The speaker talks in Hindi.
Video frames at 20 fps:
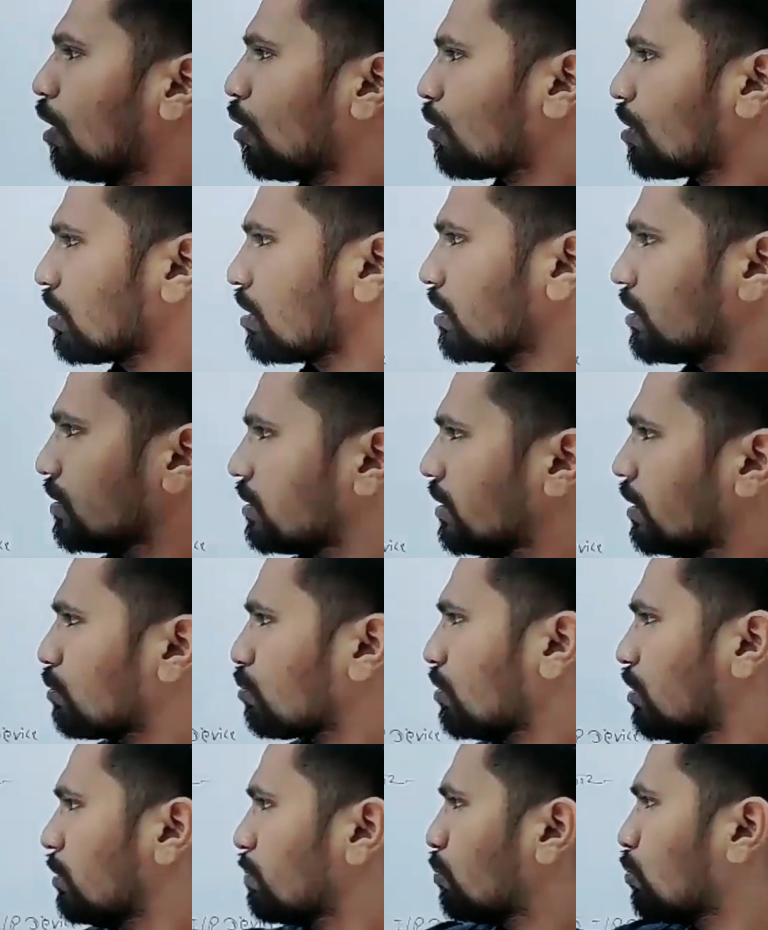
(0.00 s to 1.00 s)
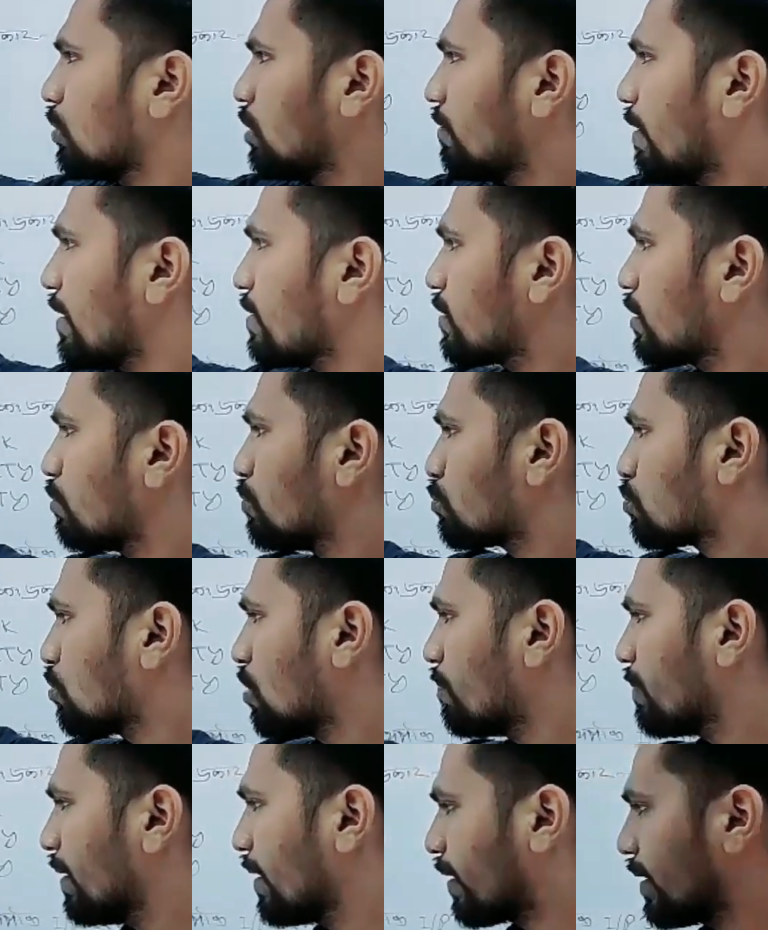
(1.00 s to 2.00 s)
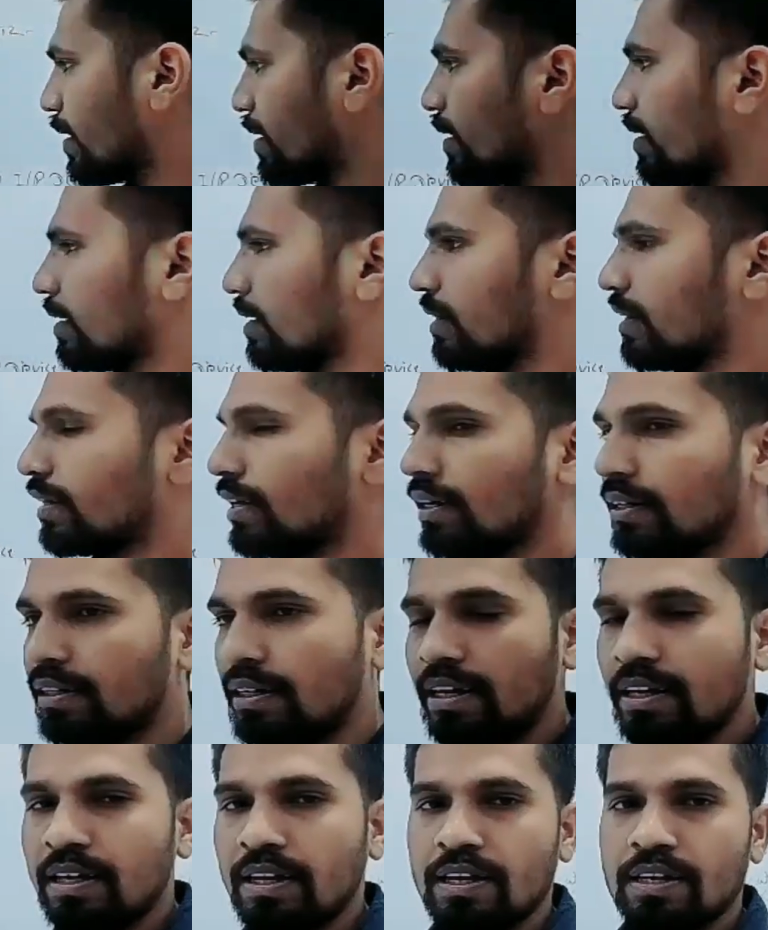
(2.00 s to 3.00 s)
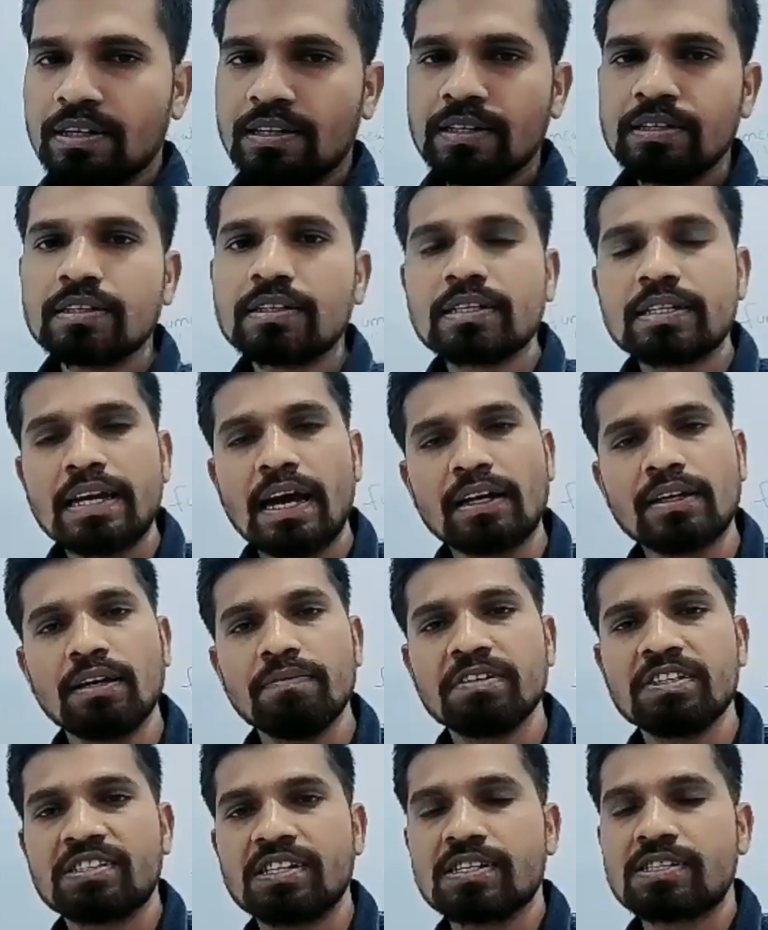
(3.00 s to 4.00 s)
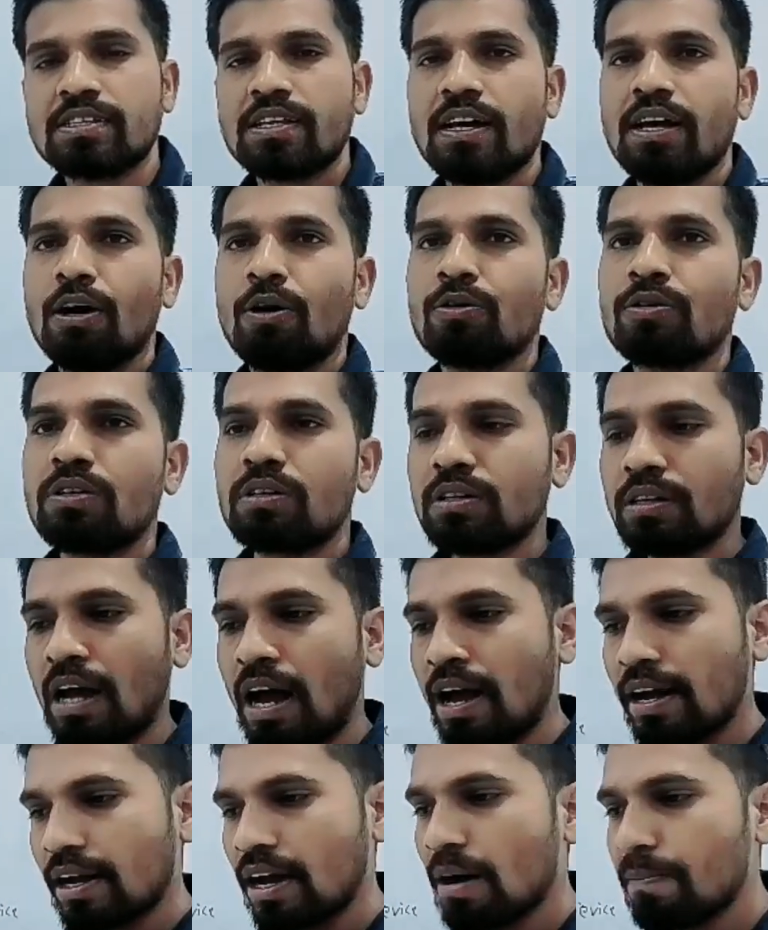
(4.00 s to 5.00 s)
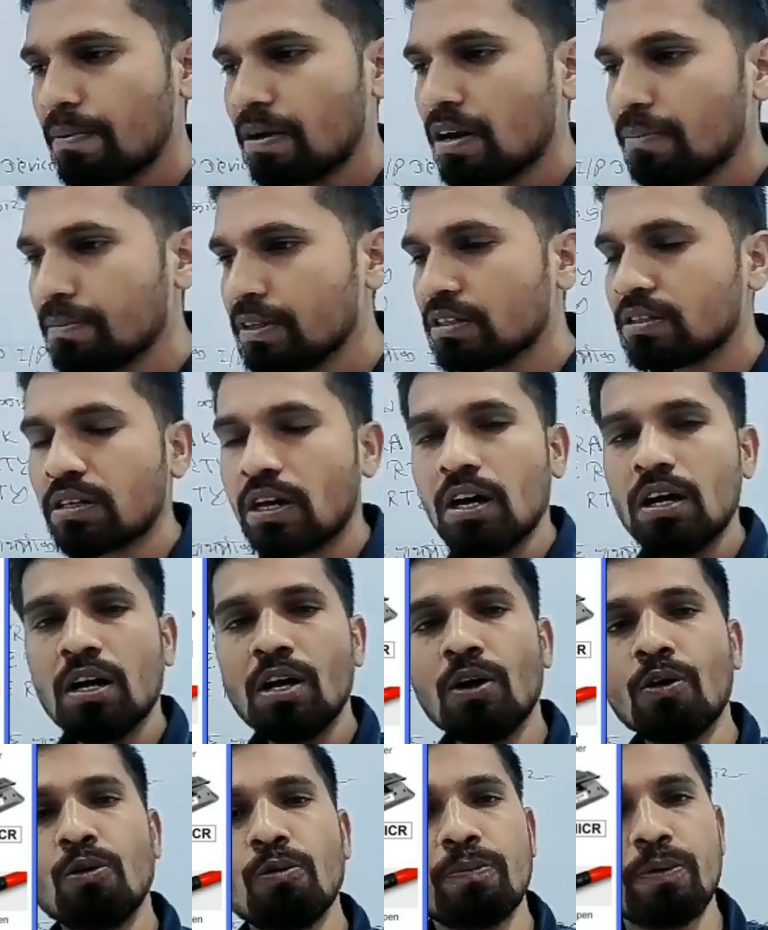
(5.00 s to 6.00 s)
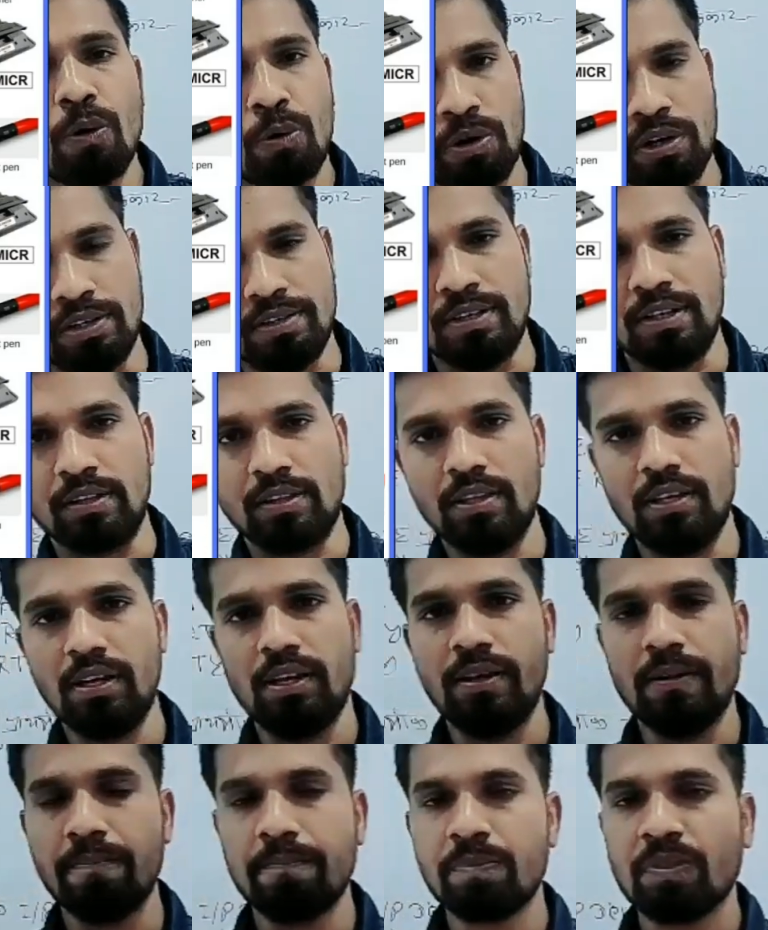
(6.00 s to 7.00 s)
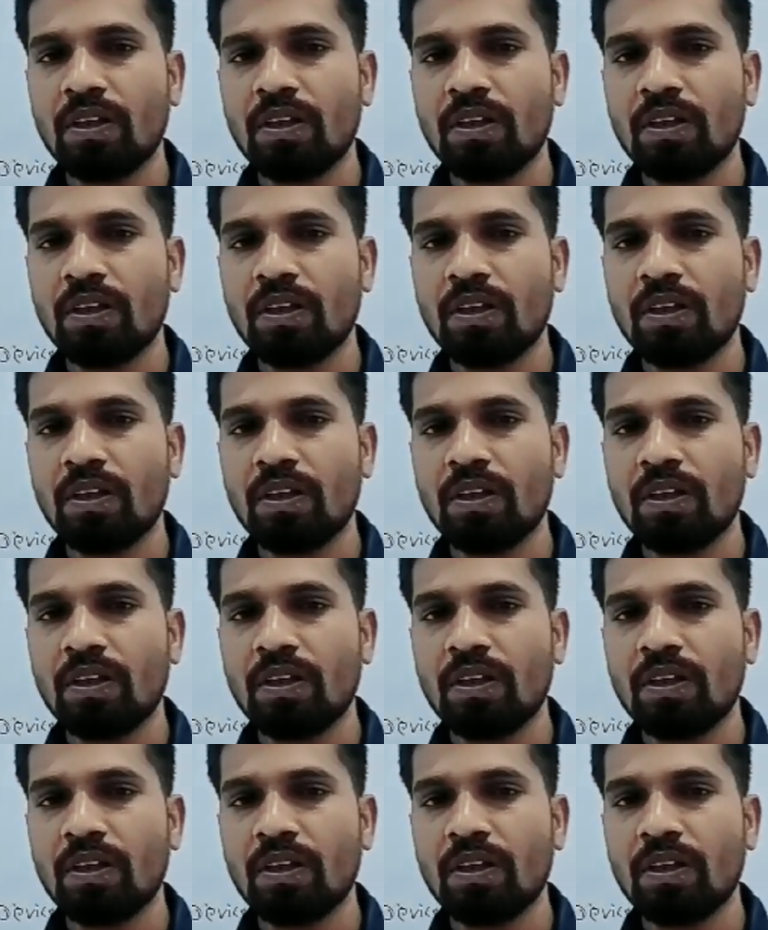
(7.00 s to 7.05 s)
और ये जो इनपुट डिवाइस है उसको हम एक एक करके देखेंगे कि इनकी क्या क्या विशेषता है और कहाँ कहाँ पर हम इसका उपयोग कर सकते हैं